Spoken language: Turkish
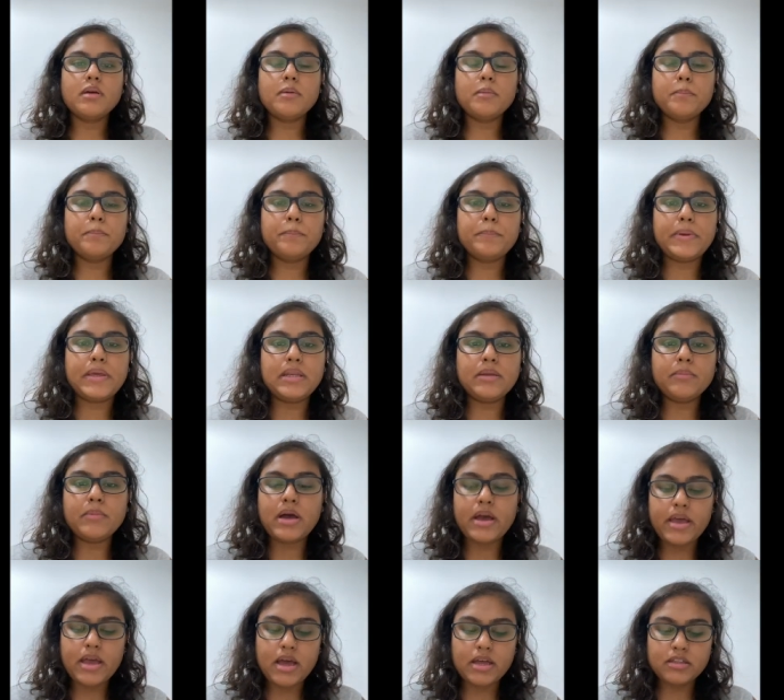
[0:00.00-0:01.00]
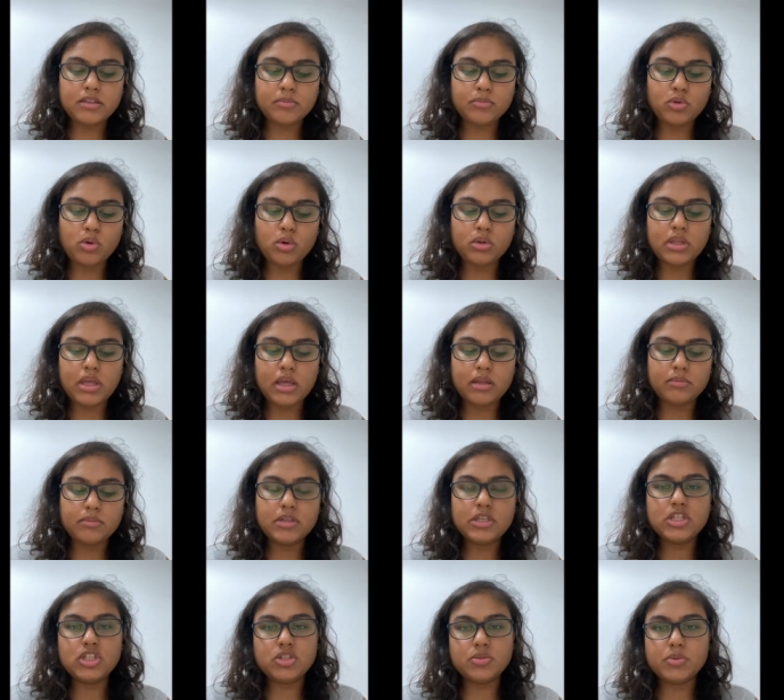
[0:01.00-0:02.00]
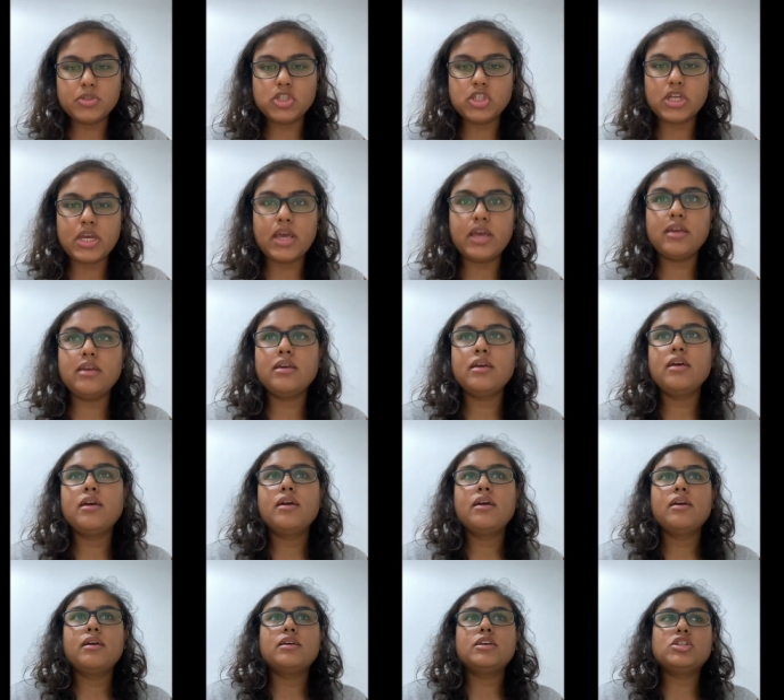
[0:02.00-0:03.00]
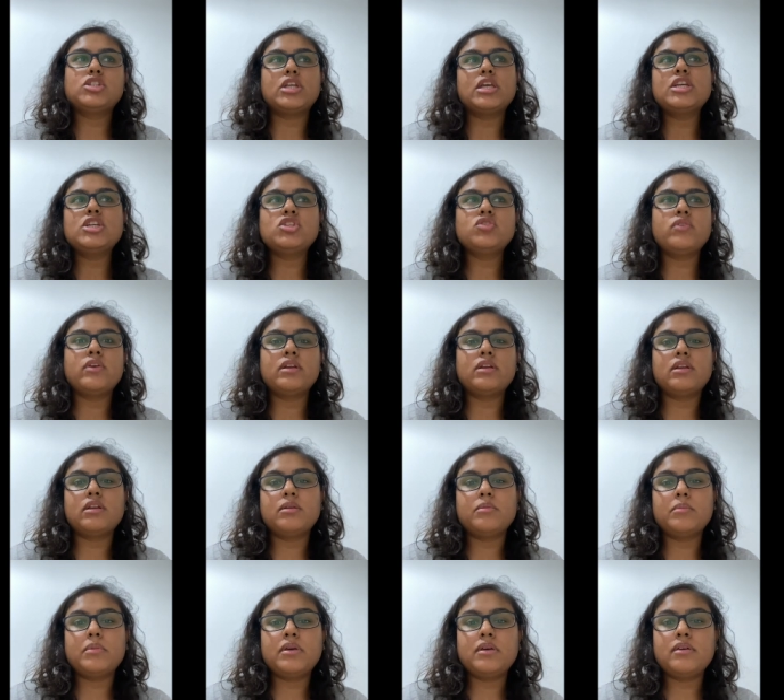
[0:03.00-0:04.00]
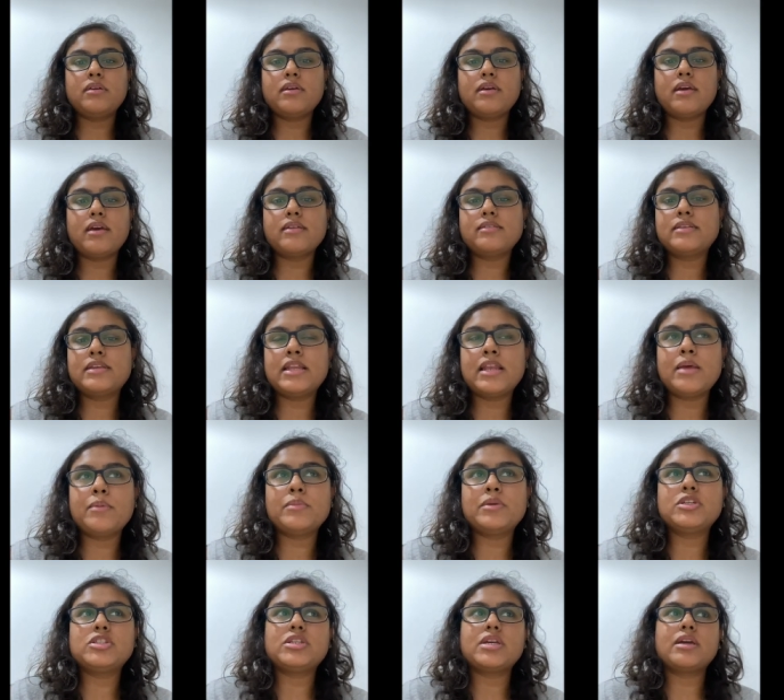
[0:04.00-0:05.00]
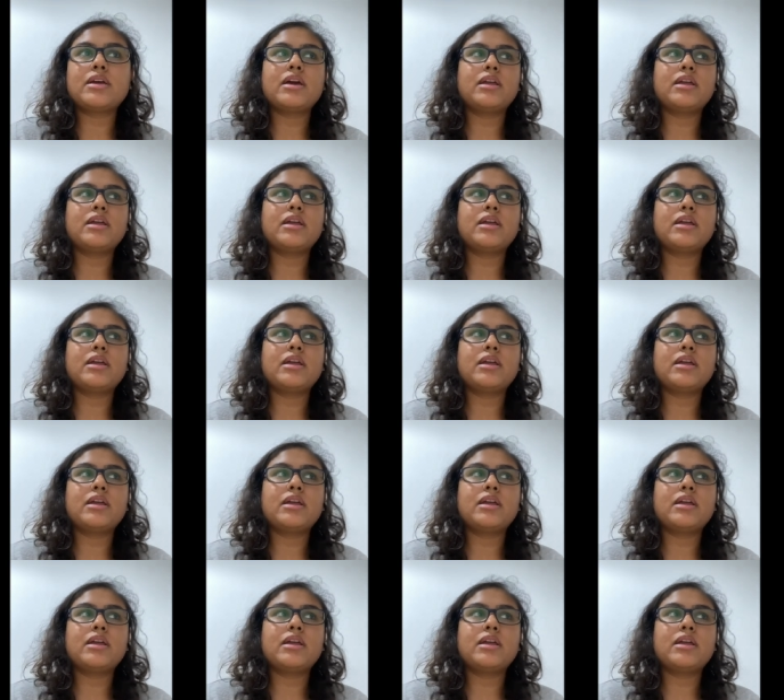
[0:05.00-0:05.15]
Benim hayatımda olan hiçbir şey işte işverenimi etkilemeyecek.